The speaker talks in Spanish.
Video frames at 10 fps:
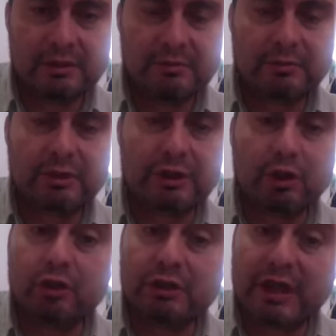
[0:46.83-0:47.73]
porque
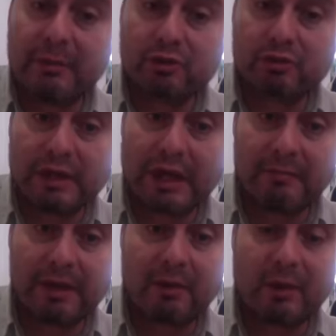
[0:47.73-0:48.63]
todos tenemos un
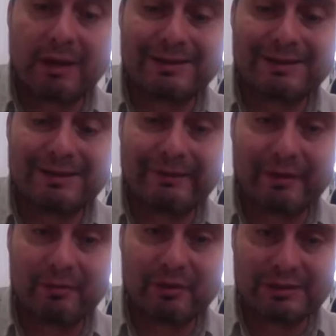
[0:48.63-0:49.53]
alma al cual
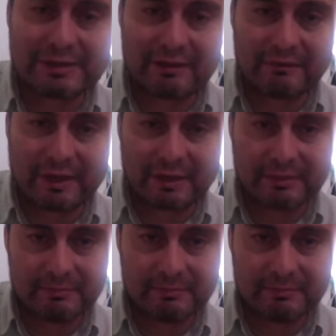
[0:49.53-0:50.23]
debemos de salvar.